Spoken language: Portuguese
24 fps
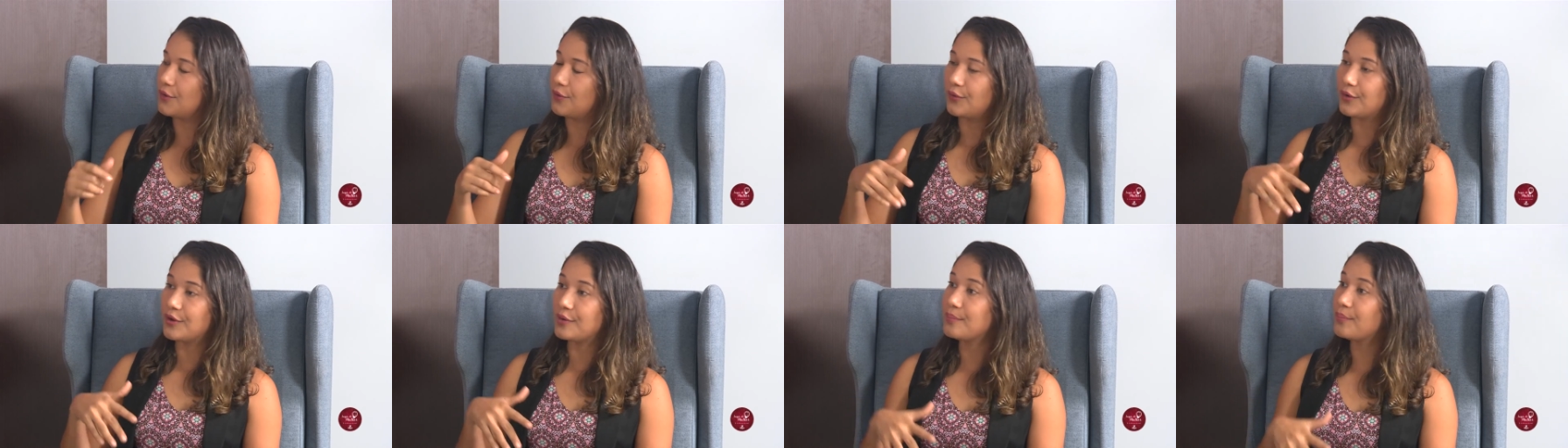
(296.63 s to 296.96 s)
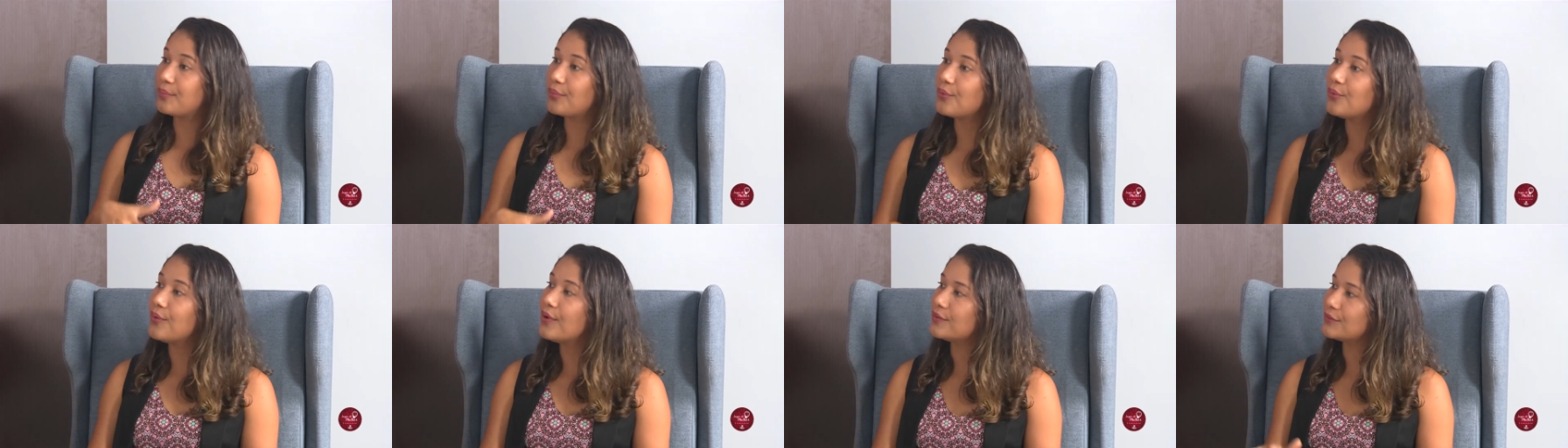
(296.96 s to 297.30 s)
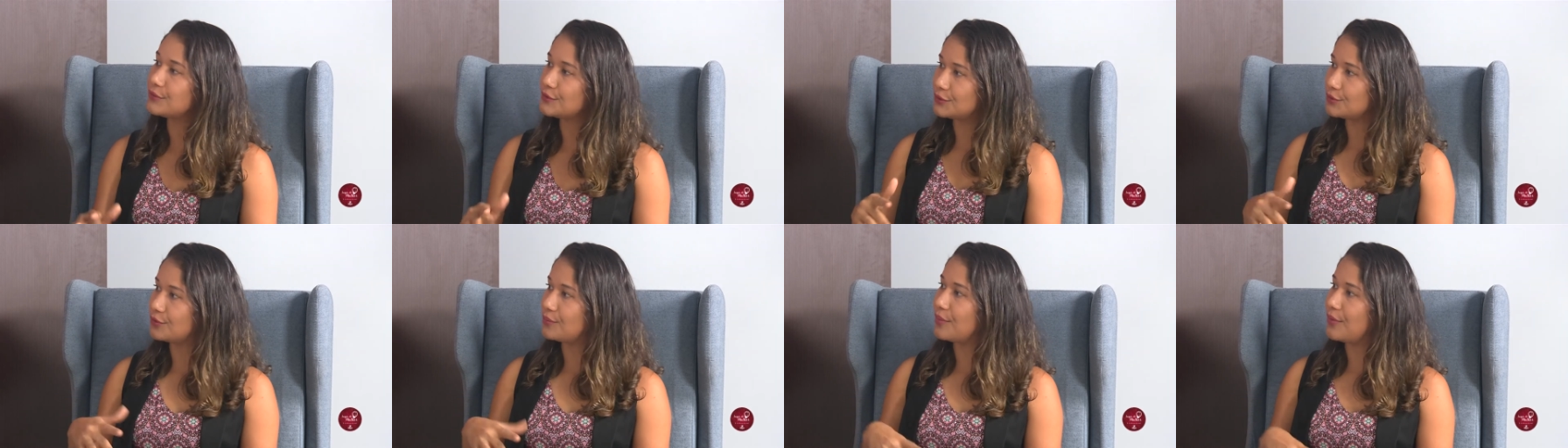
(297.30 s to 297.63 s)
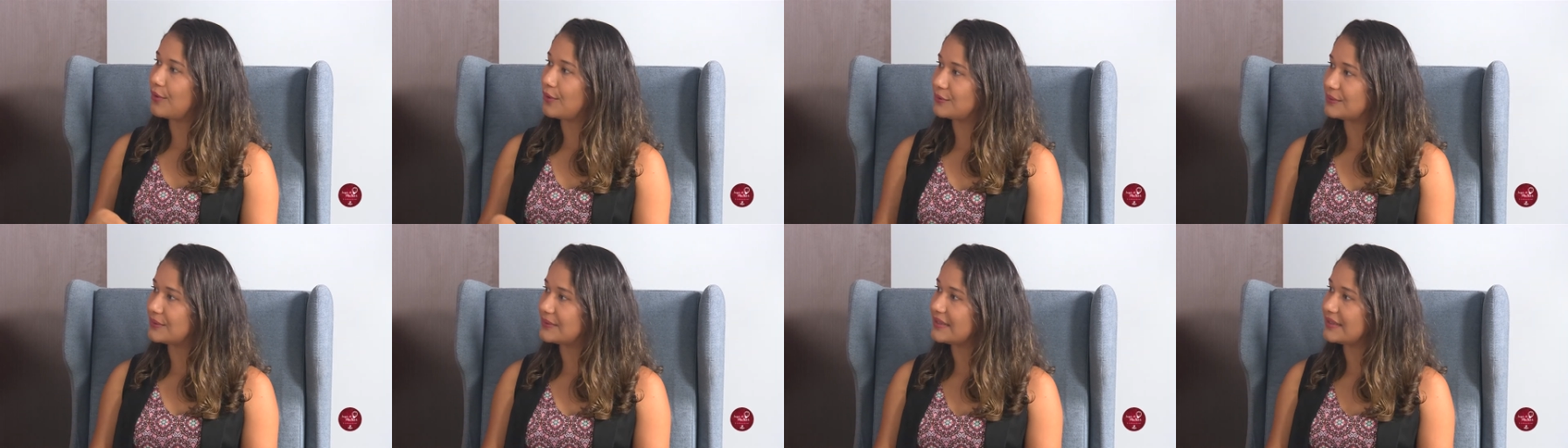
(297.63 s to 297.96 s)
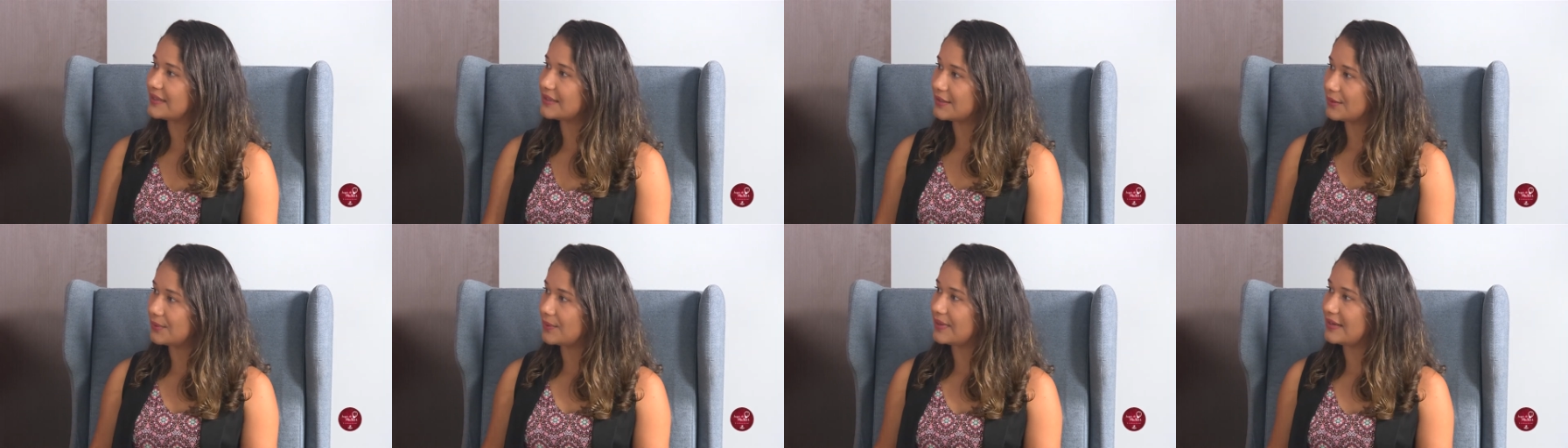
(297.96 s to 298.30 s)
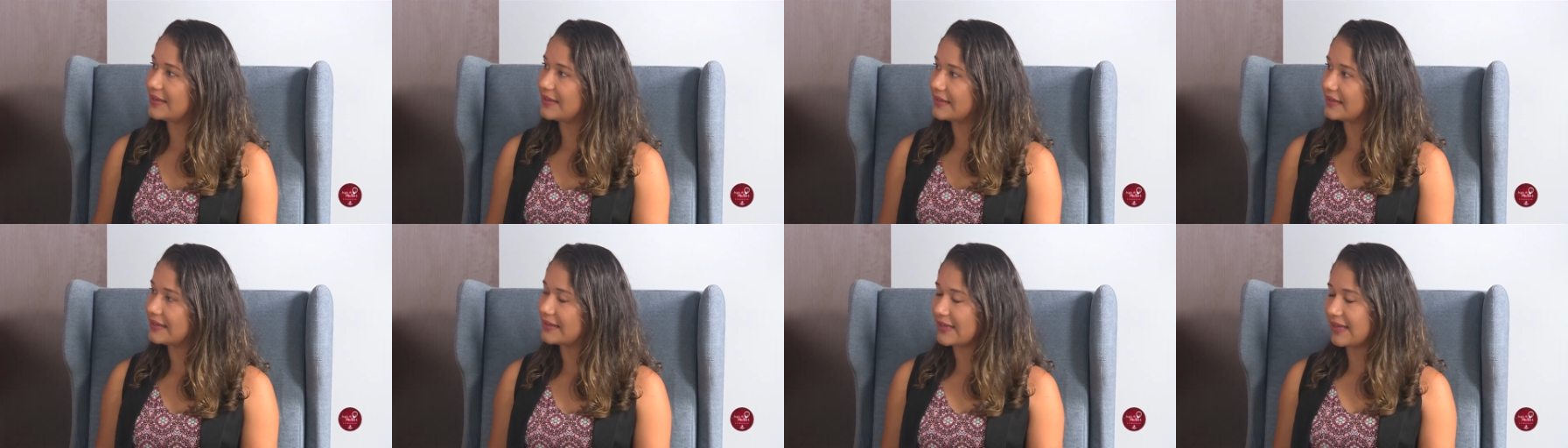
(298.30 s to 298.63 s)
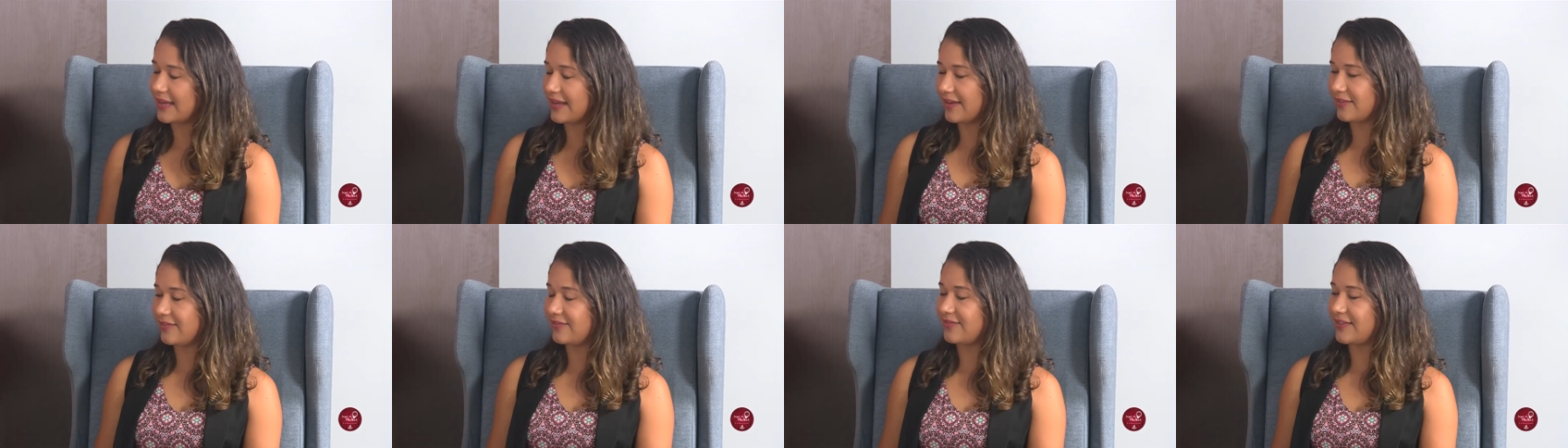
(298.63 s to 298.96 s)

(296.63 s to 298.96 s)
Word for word: Ou empurram de um modo que aquilo ali é,